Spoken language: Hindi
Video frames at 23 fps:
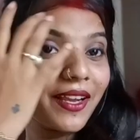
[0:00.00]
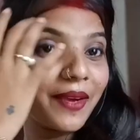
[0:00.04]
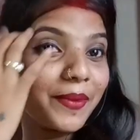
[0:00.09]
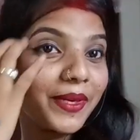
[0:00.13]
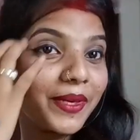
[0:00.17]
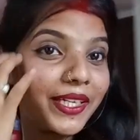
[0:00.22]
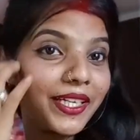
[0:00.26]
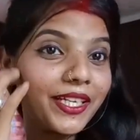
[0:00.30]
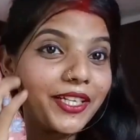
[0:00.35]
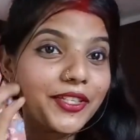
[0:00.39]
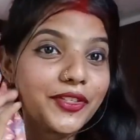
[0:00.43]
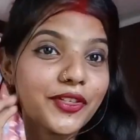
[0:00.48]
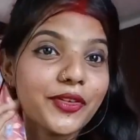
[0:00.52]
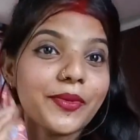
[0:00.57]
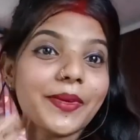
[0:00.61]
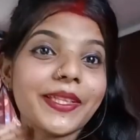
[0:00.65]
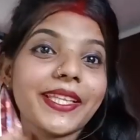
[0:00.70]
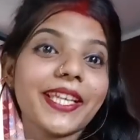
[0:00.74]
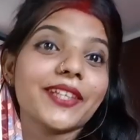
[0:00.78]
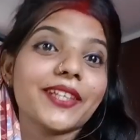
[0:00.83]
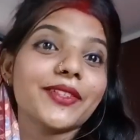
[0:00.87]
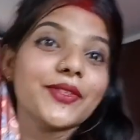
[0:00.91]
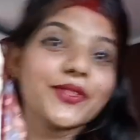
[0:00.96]
कमेंट करिए जरूर
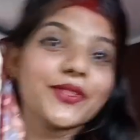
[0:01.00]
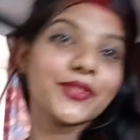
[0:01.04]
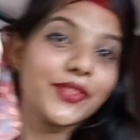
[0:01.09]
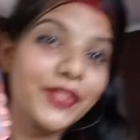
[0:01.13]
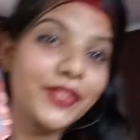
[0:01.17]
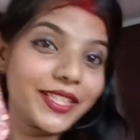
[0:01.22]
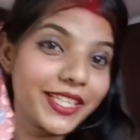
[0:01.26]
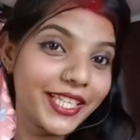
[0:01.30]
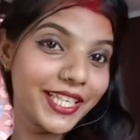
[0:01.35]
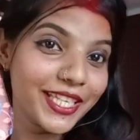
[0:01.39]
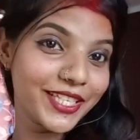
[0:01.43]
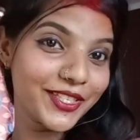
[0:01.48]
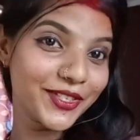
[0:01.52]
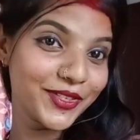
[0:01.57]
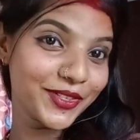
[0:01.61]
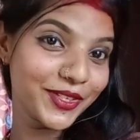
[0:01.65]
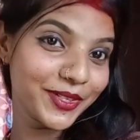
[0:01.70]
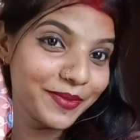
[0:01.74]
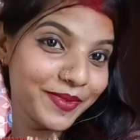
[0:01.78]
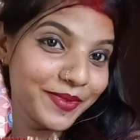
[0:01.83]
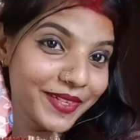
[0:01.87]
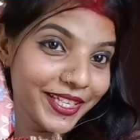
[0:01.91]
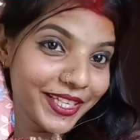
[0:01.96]
भी देखिए दोस्तों देखिए
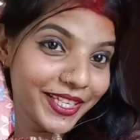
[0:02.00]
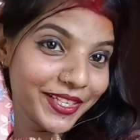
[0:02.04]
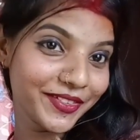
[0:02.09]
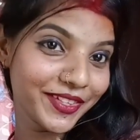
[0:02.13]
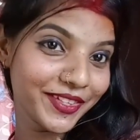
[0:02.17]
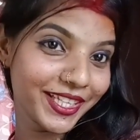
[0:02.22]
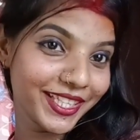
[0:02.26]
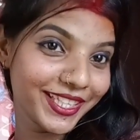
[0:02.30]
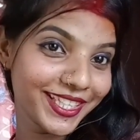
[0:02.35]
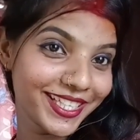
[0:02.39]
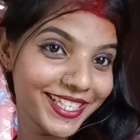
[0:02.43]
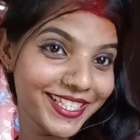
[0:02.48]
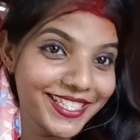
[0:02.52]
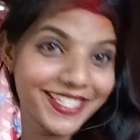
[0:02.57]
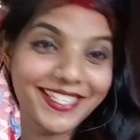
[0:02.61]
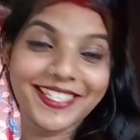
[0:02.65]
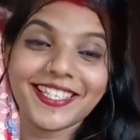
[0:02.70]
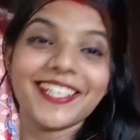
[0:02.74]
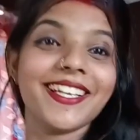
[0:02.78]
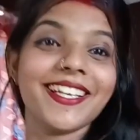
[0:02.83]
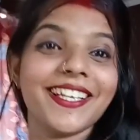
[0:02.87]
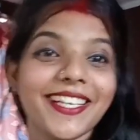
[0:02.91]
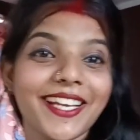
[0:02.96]
चूड़ी पहने हुए कितना
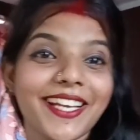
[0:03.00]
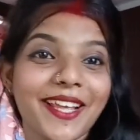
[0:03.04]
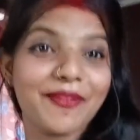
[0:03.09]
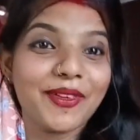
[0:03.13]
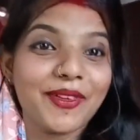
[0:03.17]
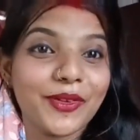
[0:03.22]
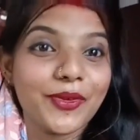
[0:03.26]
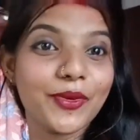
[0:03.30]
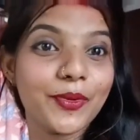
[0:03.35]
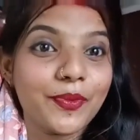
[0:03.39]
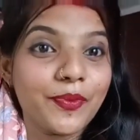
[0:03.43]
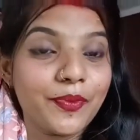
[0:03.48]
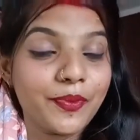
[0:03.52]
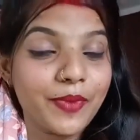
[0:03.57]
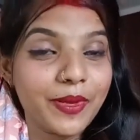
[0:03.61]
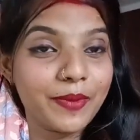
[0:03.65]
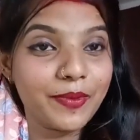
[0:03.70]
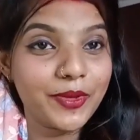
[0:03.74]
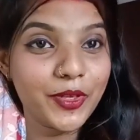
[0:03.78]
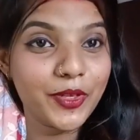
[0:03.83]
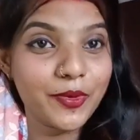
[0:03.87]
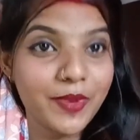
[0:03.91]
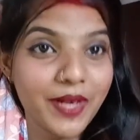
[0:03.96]
अच्छा लग रहा है मेरे को
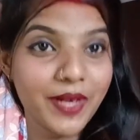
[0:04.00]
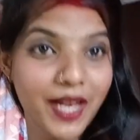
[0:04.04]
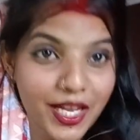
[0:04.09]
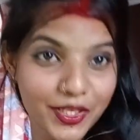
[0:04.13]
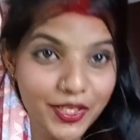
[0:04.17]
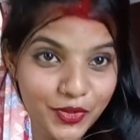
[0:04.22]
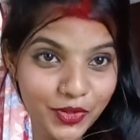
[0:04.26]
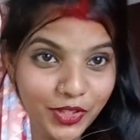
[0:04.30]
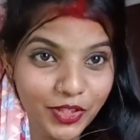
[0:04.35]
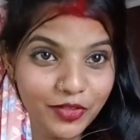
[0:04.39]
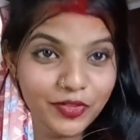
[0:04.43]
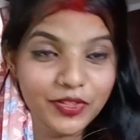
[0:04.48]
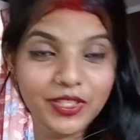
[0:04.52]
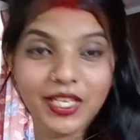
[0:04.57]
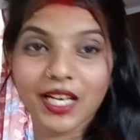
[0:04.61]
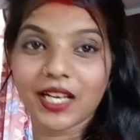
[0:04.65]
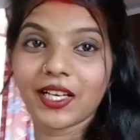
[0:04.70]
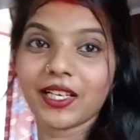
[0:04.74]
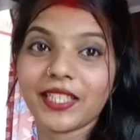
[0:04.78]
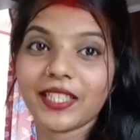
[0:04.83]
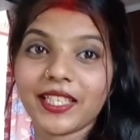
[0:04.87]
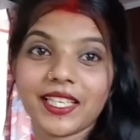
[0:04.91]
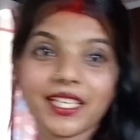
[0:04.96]
मैं वीडियो बना चुकी हूँ
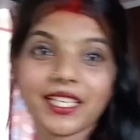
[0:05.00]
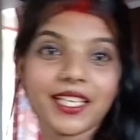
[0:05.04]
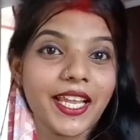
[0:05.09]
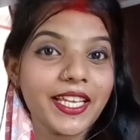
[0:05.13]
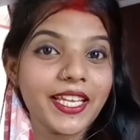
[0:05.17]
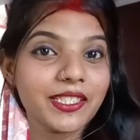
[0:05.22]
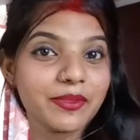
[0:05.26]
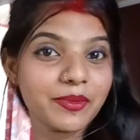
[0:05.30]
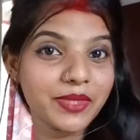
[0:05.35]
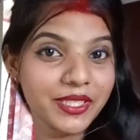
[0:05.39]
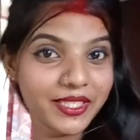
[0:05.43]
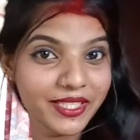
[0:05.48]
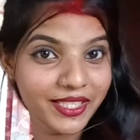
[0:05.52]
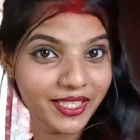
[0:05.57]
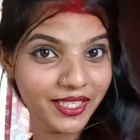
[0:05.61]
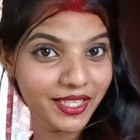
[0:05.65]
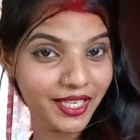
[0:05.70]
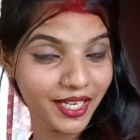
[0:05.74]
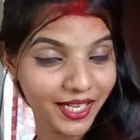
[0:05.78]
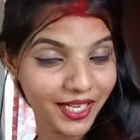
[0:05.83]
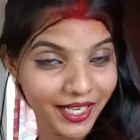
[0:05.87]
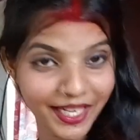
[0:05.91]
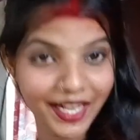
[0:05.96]
जाकर देखिए लाइक कमेंट
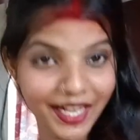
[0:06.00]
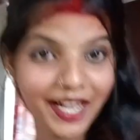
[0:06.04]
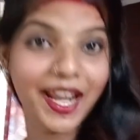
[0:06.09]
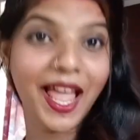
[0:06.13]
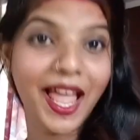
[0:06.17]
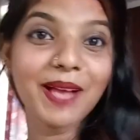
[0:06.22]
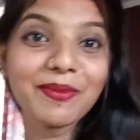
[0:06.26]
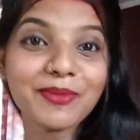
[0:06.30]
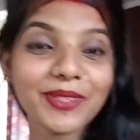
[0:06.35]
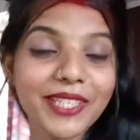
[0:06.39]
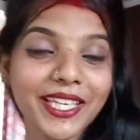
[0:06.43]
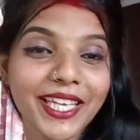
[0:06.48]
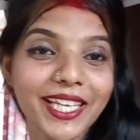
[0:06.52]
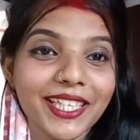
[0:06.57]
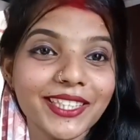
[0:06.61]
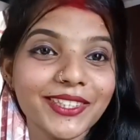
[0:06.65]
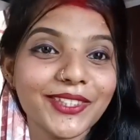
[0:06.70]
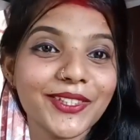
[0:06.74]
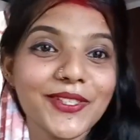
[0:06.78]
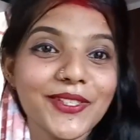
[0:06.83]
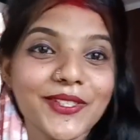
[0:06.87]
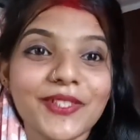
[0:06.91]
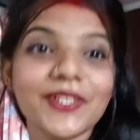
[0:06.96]
शेयर करना ना भूलिएगा
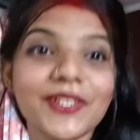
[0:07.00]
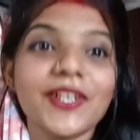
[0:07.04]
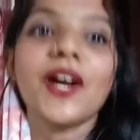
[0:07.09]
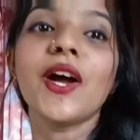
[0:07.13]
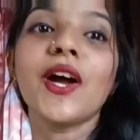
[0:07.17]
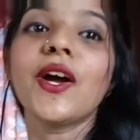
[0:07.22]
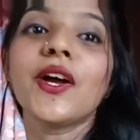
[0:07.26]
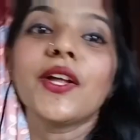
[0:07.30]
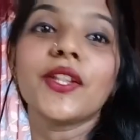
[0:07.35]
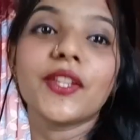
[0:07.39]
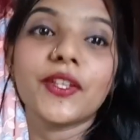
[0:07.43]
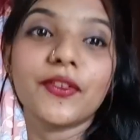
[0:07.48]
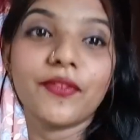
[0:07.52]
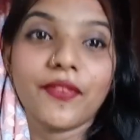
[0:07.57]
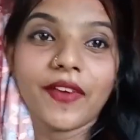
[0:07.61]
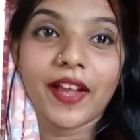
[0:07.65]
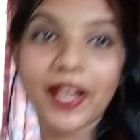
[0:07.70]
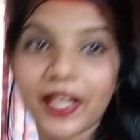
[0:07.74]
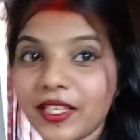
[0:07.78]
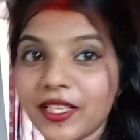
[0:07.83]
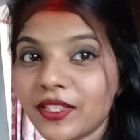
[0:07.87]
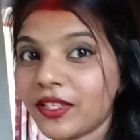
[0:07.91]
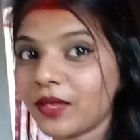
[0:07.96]
दोस्तों तो
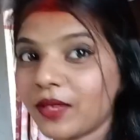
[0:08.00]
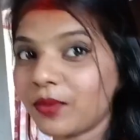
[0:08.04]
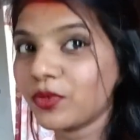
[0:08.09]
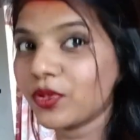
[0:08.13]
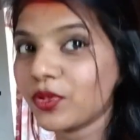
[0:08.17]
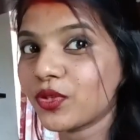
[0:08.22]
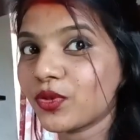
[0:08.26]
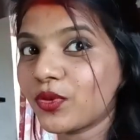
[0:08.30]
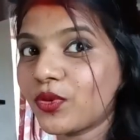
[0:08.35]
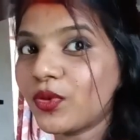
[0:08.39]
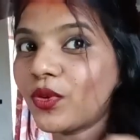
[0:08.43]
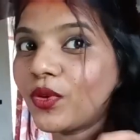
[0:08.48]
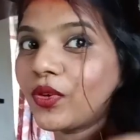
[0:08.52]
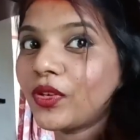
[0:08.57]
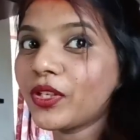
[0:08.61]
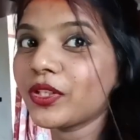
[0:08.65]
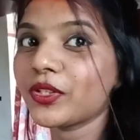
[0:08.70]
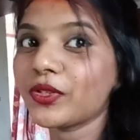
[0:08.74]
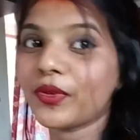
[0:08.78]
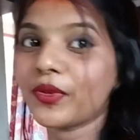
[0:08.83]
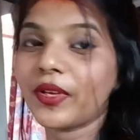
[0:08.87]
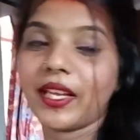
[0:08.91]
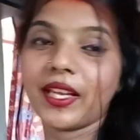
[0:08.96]
फाइनली सब कुछ खोल
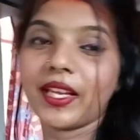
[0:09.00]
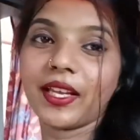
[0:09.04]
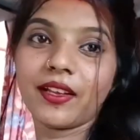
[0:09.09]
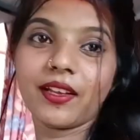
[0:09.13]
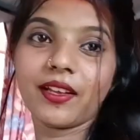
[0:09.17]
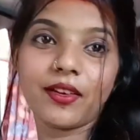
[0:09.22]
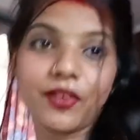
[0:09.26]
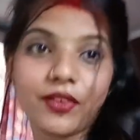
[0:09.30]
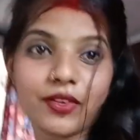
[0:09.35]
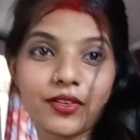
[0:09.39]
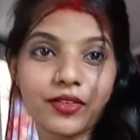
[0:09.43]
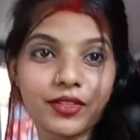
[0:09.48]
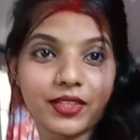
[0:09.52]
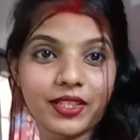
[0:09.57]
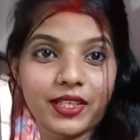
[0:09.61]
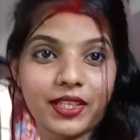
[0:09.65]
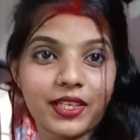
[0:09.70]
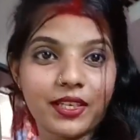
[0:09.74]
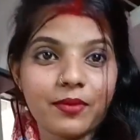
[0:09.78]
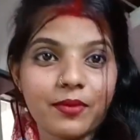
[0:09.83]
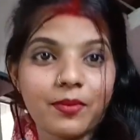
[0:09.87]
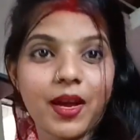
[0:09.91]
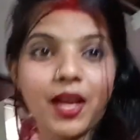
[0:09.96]
चुके हैं और
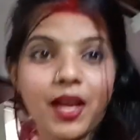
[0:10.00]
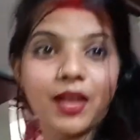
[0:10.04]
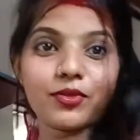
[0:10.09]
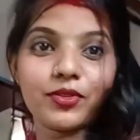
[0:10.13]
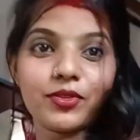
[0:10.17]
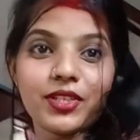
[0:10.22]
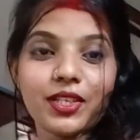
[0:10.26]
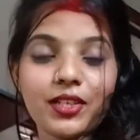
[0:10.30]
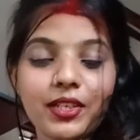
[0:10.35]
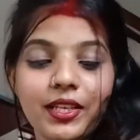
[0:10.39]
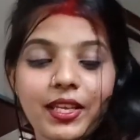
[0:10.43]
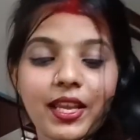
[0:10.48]
देखिए बाल उजर